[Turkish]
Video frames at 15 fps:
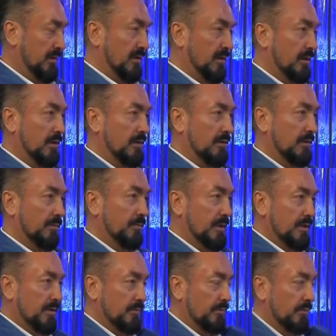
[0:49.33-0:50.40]
karanlık
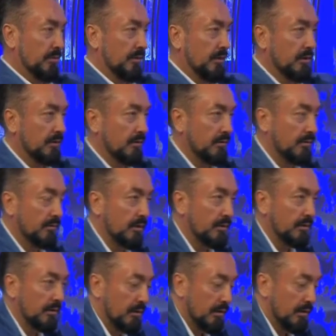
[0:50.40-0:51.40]
pis ruhlardır onlar.